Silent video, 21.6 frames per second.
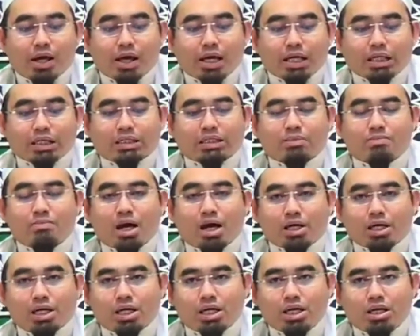
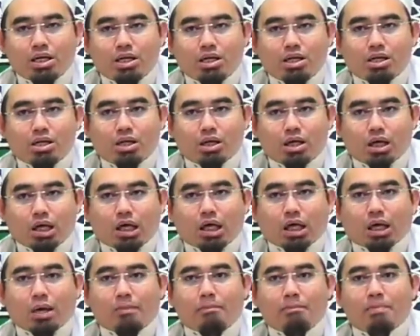Ismail
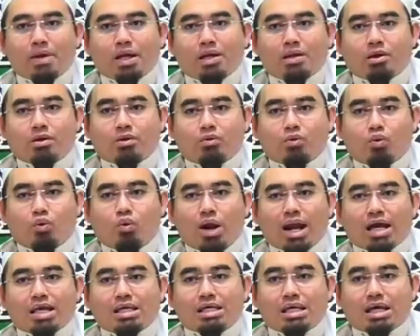ibn
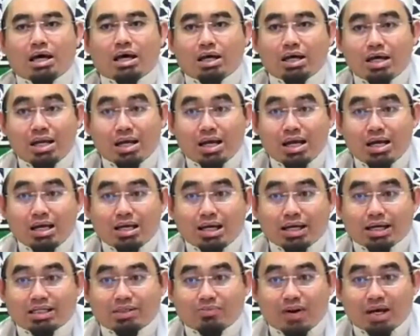Ulayyah ini,
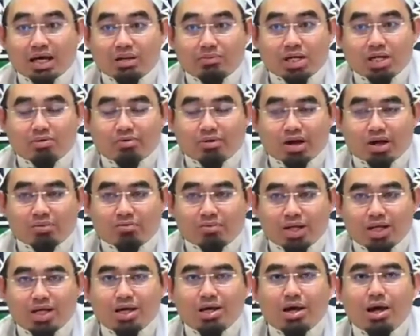yang Ismail bin Ibrahim
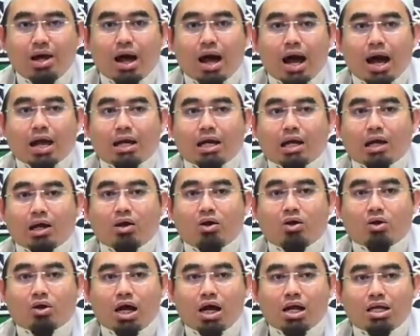ini adalah
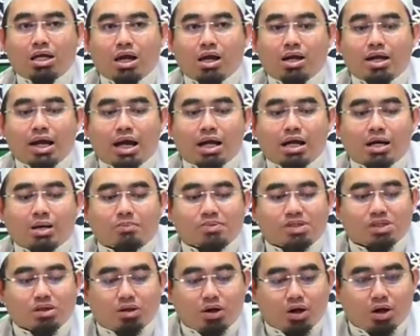orang yang dianggap
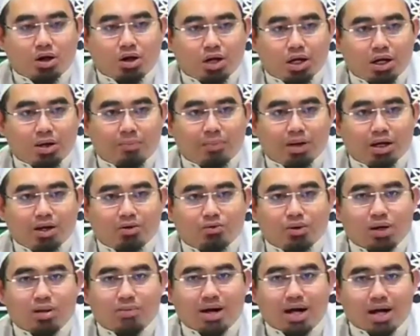fiqah oleh para
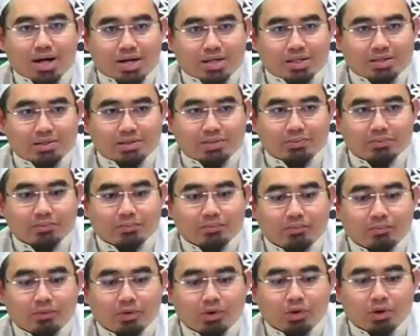ulama hadis
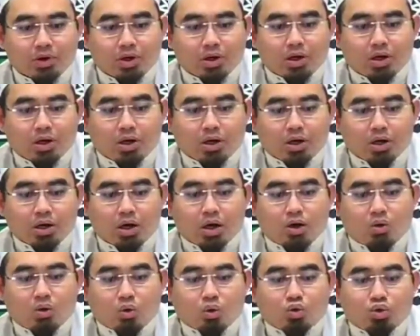
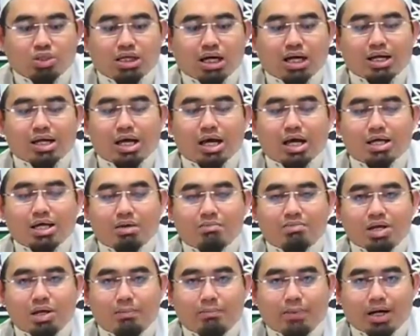Ujar Yahya
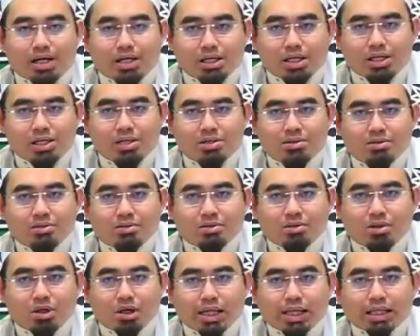bin Ma'in,
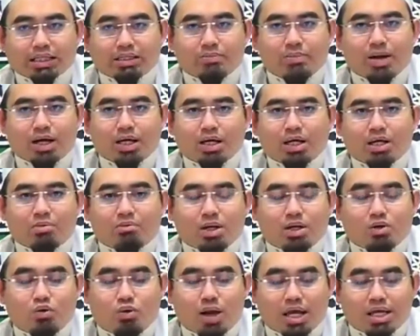Ismail
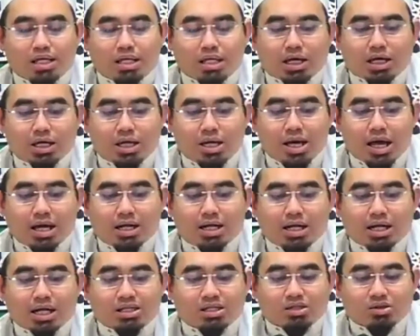ibn Ulayyah ini
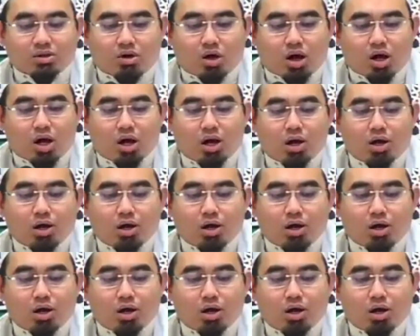adalah siqah,